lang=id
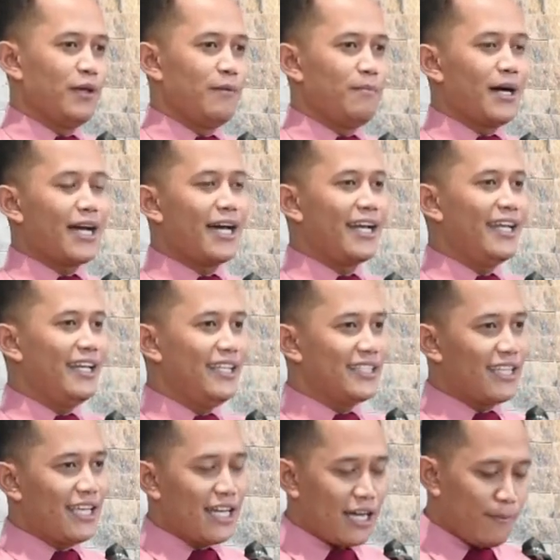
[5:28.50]
Maka hari ini
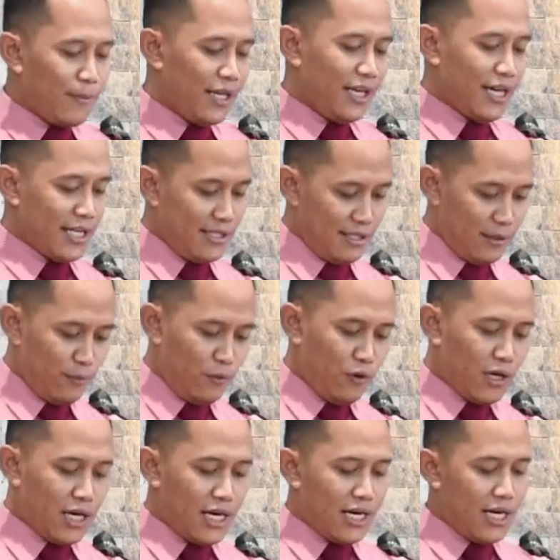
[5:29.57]
saya akan melihat
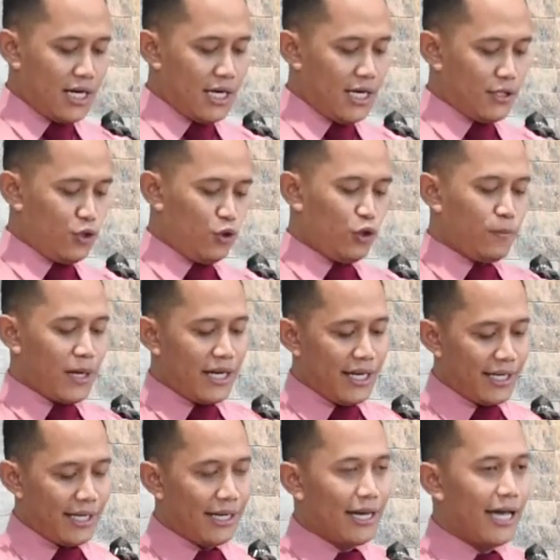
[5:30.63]
sebuah sudut pandang
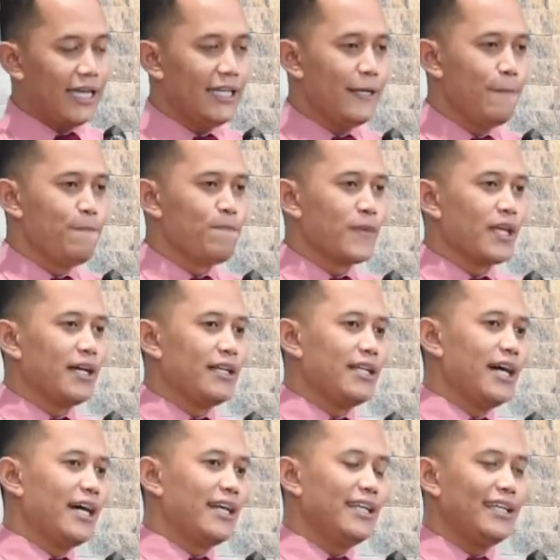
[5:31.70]
yang lain
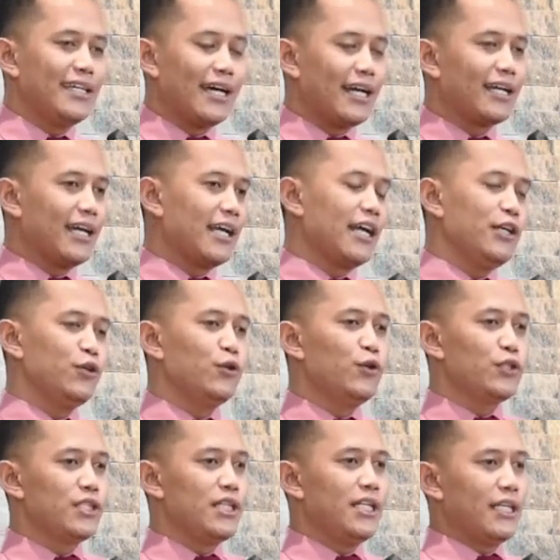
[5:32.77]
dari gara-gara
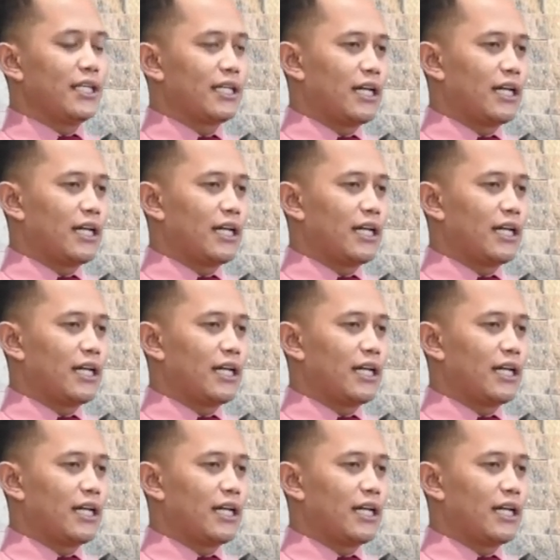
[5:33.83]
Yunus ini.